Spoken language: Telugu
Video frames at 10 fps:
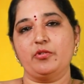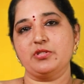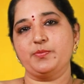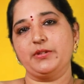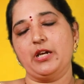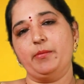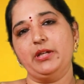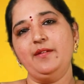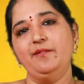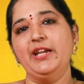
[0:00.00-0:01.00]
రోజు
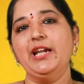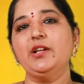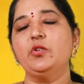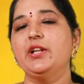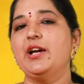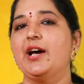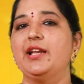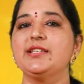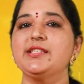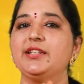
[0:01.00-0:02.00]
కాబట్టి వీళ్ళకు కూడా
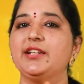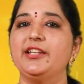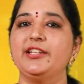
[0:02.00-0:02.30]
అలసట